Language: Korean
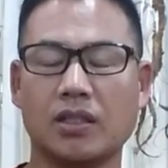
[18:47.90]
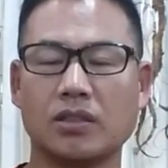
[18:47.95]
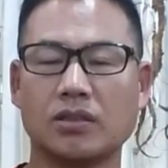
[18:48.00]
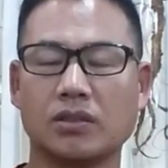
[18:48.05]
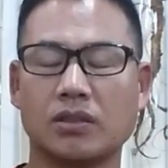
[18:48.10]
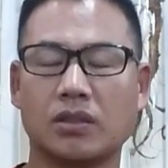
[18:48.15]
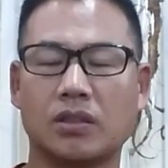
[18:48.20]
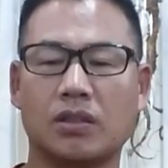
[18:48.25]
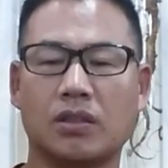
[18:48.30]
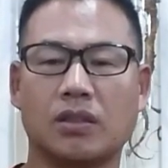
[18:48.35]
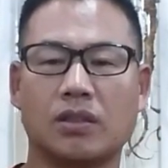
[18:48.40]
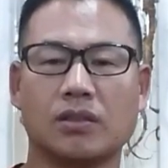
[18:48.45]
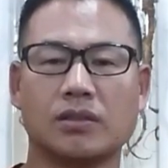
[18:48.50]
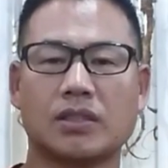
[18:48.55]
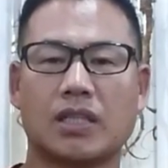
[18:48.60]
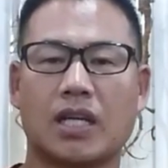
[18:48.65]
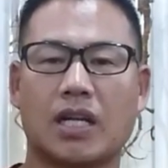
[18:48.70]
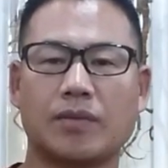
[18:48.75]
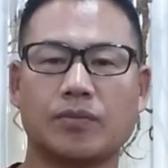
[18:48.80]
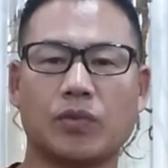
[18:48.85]
그래서
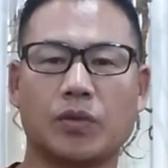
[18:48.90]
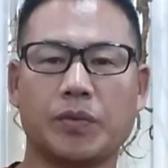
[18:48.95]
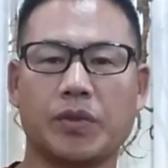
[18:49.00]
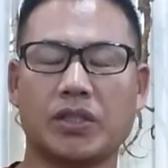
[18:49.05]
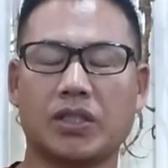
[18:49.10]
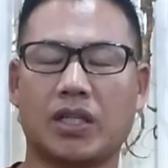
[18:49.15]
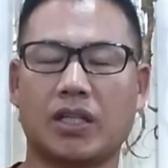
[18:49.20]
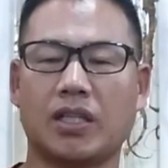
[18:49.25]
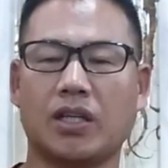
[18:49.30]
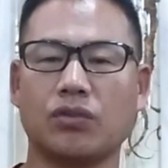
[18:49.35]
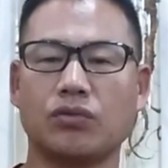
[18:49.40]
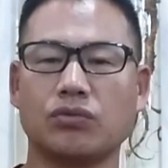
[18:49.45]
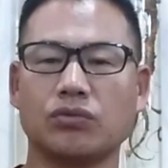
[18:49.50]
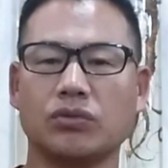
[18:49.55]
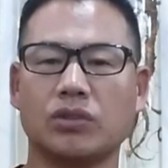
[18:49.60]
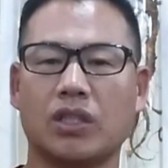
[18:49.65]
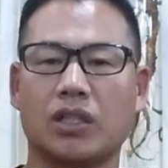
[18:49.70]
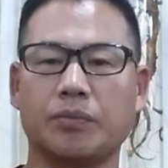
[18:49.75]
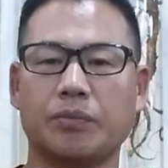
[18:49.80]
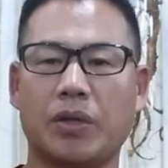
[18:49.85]
사람 몸에서 가장
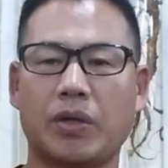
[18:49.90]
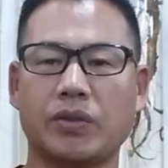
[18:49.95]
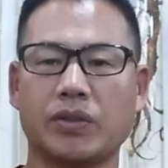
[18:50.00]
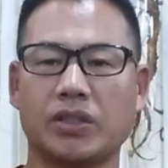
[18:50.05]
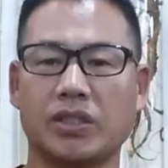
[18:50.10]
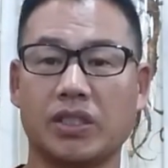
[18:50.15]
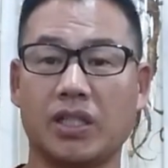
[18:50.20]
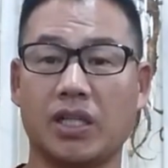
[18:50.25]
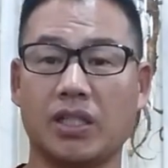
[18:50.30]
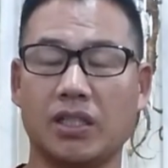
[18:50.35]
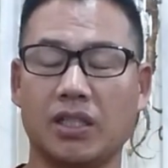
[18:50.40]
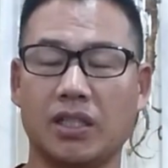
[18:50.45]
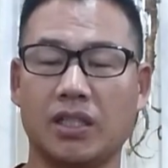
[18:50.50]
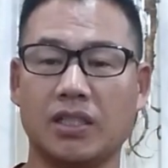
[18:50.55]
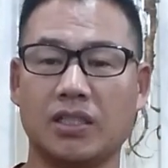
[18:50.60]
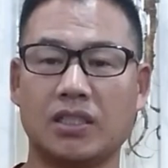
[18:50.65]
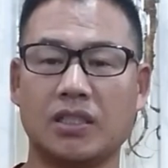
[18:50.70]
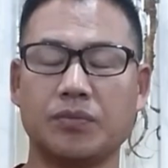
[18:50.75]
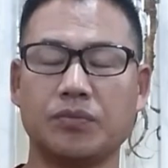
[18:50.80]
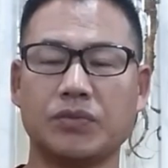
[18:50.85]
중요한
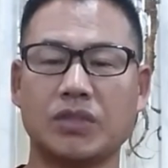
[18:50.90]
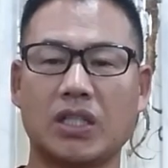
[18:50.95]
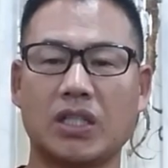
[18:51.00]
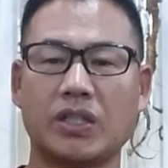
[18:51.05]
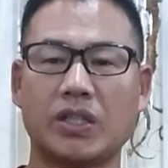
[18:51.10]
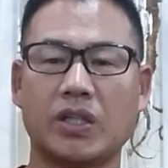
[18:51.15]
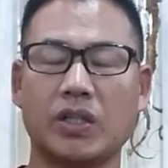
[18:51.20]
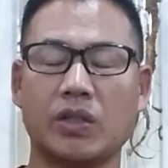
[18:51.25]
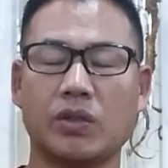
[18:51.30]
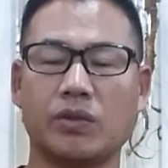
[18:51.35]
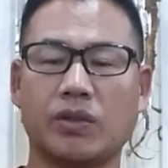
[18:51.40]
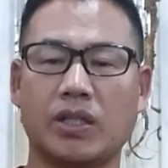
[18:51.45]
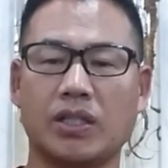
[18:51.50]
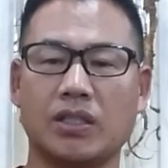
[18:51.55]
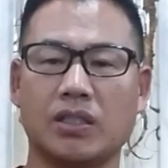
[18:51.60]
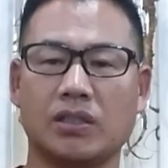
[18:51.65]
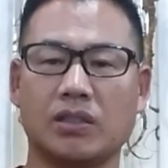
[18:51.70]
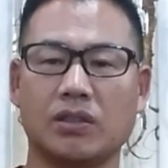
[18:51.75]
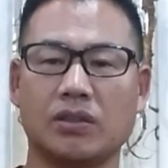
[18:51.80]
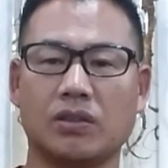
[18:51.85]
파워트레인이 심장과
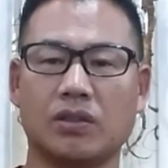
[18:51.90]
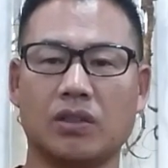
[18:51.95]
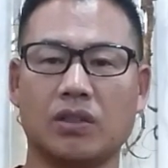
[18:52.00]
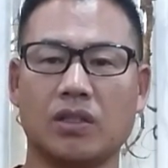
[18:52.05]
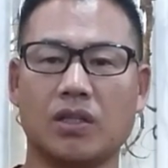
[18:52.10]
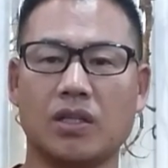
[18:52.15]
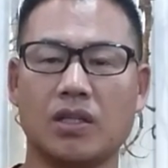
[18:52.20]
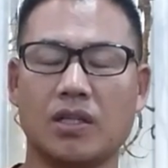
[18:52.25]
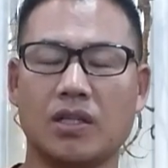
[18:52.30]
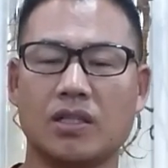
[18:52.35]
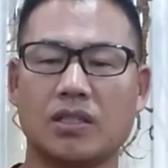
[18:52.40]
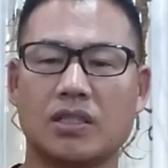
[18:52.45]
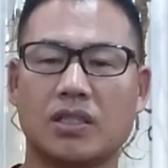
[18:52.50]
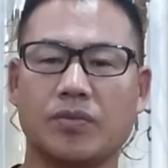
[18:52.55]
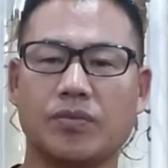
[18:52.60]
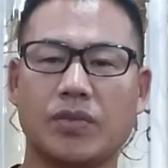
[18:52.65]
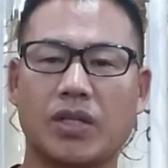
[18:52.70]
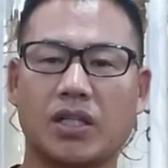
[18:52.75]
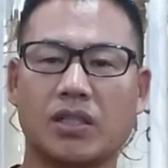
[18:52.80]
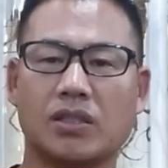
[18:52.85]
혈관이거든요.
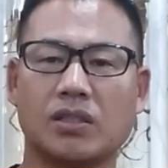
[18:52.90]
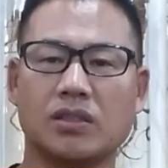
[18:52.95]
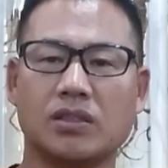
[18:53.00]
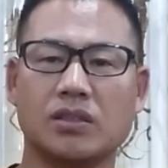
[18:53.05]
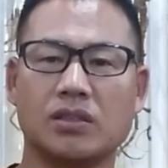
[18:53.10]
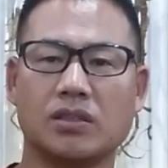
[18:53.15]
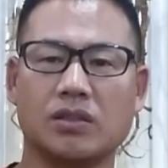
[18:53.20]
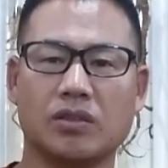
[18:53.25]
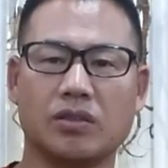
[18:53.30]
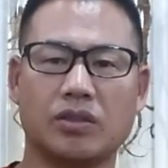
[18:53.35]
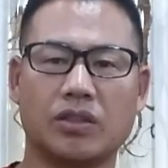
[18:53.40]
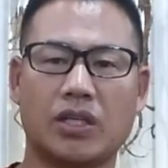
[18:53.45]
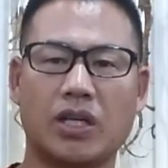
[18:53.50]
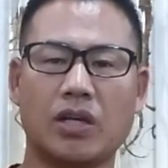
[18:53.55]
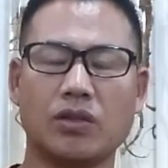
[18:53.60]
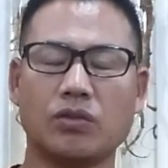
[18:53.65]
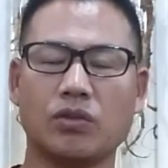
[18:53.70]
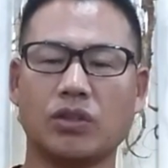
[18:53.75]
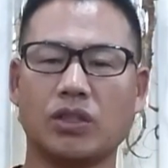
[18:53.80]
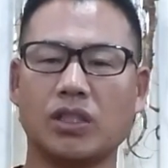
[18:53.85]
심장은
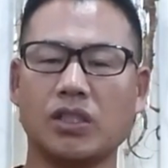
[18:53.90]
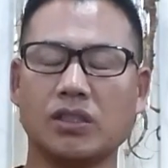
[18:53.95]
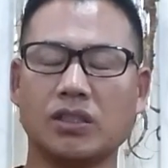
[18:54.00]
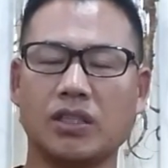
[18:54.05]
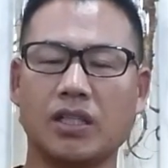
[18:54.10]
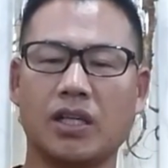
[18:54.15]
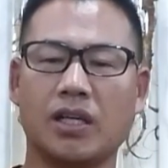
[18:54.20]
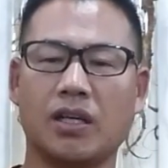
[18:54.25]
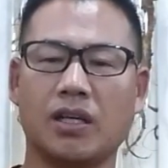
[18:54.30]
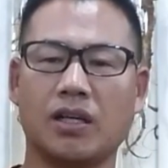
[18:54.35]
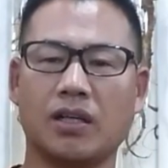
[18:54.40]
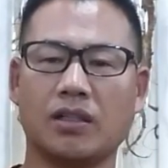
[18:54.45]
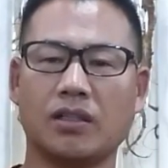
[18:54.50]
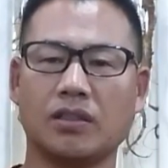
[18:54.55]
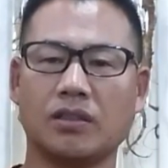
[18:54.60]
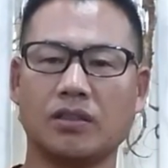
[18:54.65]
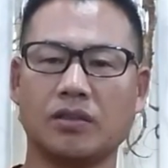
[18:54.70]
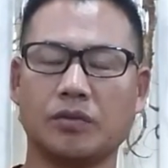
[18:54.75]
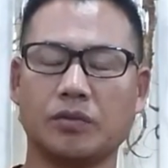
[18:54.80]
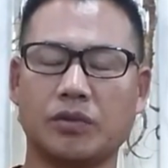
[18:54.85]
계속 뛸 때
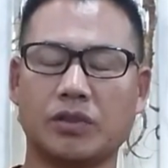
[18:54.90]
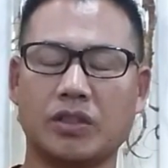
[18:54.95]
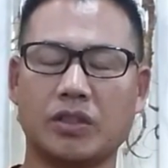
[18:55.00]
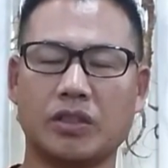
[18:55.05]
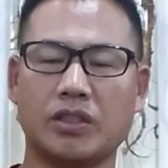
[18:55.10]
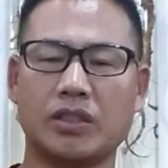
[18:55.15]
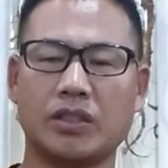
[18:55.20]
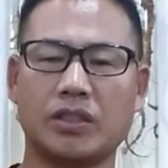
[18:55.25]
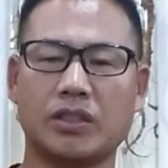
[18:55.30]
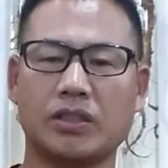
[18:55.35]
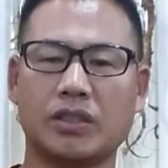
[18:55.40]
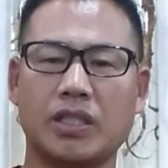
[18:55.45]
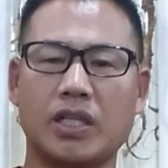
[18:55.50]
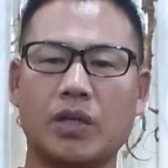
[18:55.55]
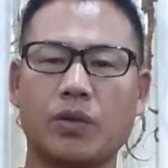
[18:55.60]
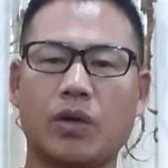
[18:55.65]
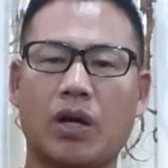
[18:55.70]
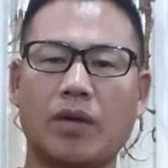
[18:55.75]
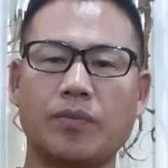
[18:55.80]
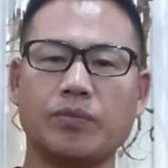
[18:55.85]

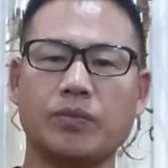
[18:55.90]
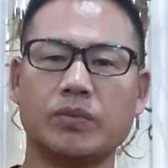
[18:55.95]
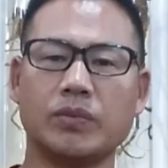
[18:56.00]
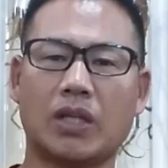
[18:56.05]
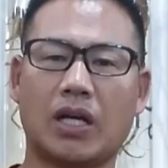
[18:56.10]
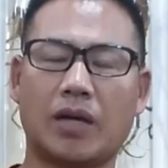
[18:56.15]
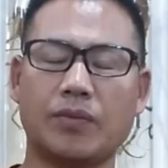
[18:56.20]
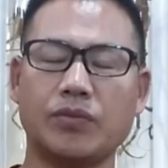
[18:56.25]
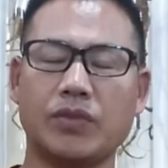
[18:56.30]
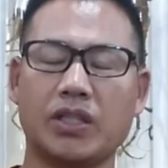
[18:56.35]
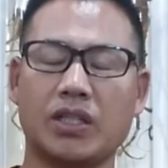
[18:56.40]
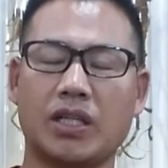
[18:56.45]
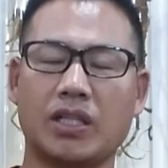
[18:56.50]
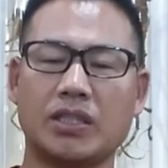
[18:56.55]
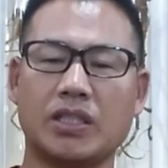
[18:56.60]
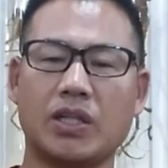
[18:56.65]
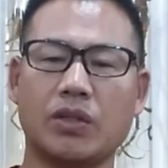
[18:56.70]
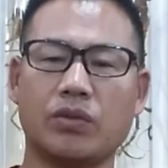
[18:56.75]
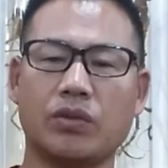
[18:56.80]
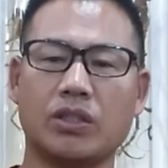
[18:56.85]
최고 압, 압력이나
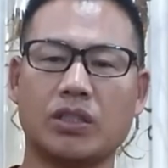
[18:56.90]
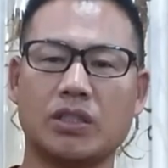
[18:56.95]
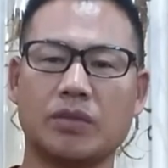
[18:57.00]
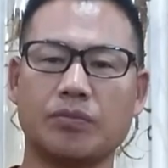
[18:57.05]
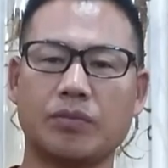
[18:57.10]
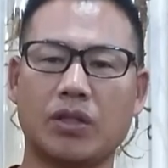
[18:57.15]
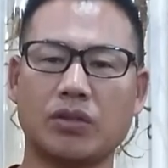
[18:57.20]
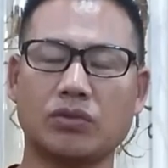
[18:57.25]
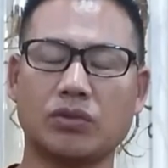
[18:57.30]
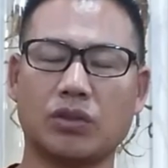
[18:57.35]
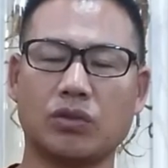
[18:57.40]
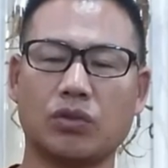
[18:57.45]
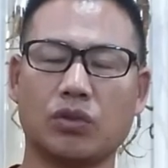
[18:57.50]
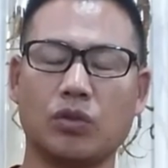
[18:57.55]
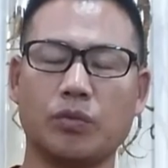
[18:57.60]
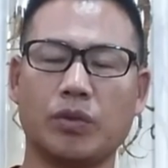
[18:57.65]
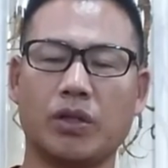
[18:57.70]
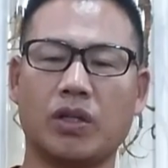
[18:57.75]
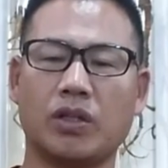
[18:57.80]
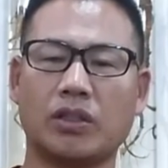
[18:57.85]
최고의 심박수가
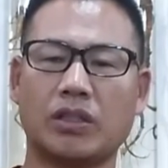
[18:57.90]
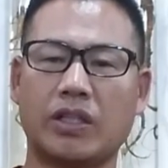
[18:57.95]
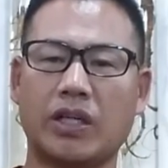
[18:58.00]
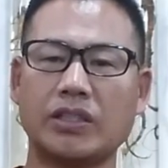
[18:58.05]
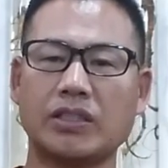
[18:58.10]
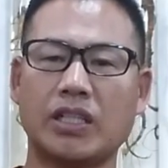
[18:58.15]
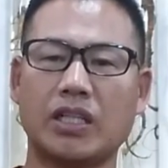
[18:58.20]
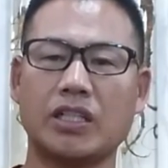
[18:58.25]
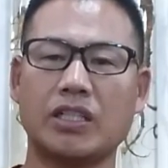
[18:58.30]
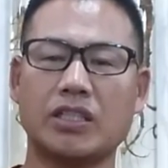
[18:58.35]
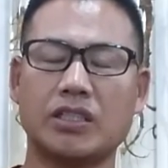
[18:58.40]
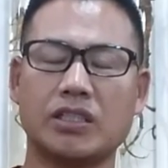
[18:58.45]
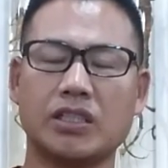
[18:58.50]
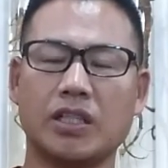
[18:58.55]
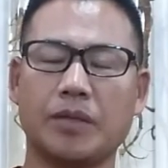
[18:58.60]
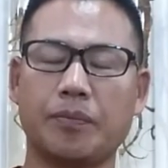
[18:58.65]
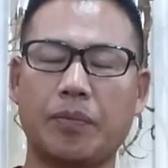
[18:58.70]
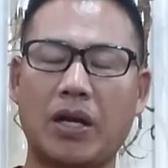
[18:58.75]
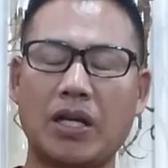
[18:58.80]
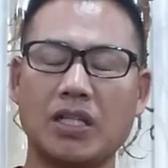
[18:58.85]
들으면 굉장히
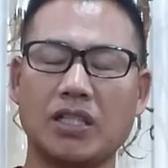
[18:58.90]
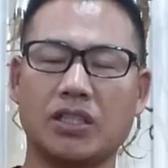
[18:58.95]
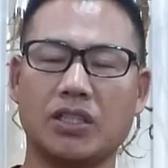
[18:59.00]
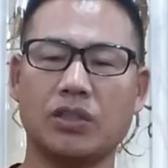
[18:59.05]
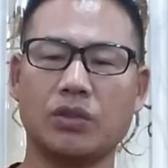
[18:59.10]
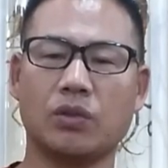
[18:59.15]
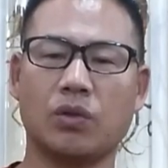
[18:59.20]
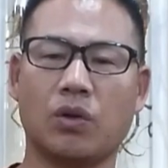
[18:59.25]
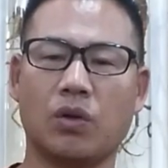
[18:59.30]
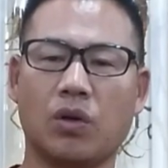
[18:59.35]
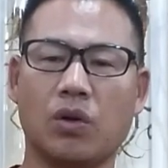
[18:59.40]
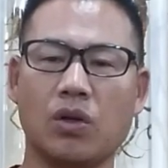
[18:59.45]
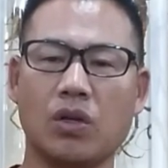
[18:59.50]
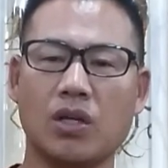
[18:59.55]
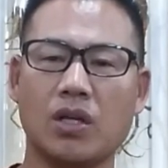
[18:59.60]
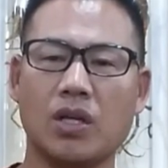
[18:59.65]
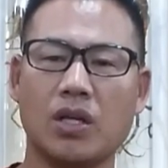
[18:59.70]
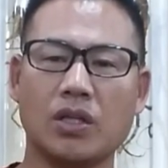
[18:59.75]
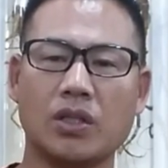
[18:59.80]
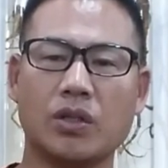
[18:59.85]
크게 빨리 뛰고
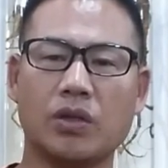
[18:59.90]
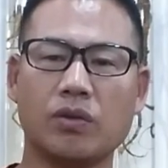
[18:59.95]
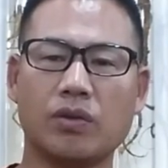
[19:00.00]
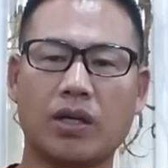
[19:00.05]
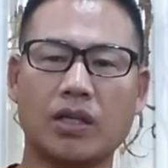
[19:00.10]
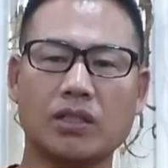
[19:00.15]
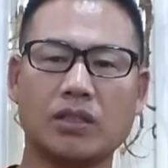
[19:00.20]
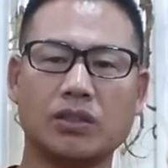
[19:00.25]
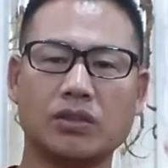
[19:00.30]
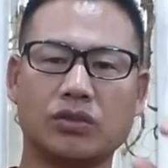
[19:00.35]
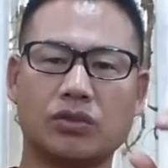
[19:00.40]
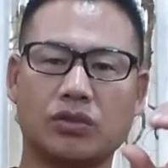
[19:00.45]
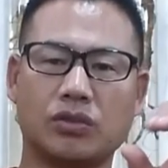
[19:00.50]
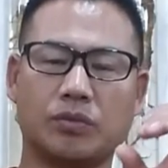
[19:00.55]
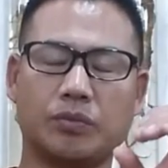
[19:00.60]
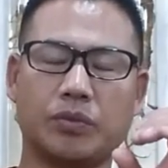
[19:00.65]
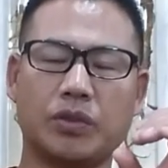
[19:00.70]
혈관은